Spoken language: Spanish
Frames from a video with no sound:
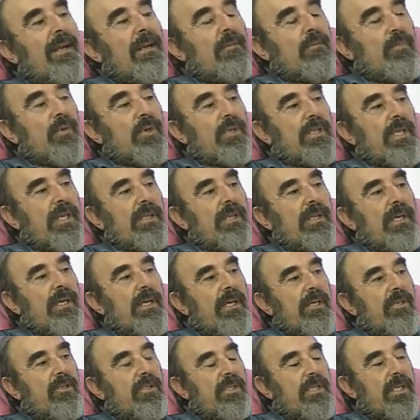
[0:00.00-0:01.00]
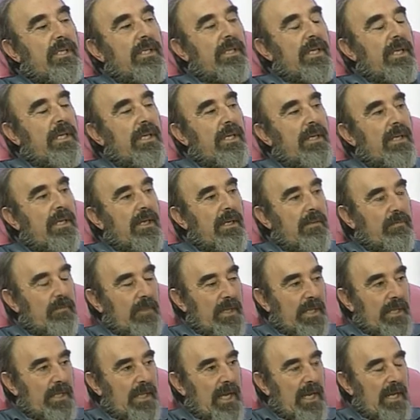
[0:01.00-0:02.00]
importancia geoestratégica,
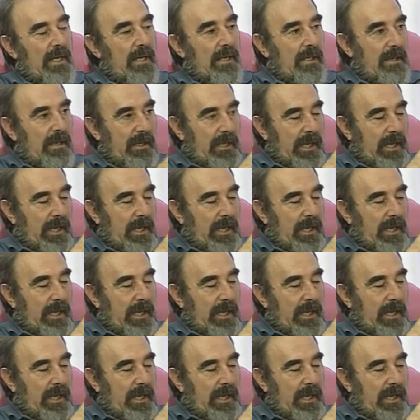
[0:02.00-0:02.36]
vital,